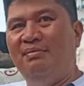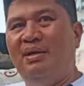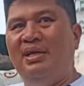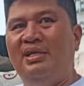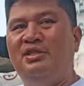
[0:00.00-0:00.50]

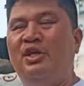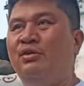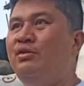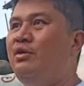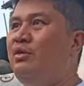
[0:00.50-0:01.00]
Dali siya
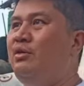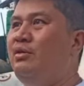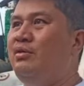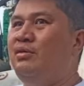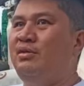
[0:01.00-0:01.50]
yung
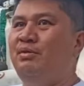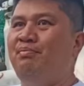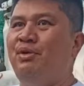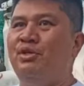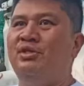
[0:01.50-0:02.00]

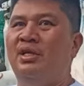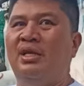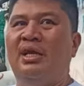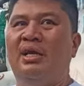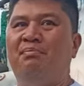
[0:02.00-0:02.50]
first
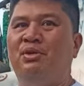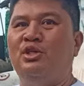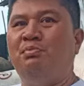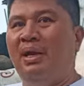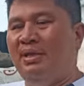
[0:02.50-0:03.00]
din na uh,
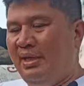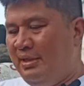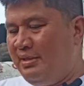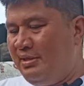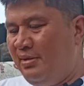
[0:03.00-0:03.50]
first fan
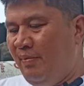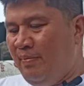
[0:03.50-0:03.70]
race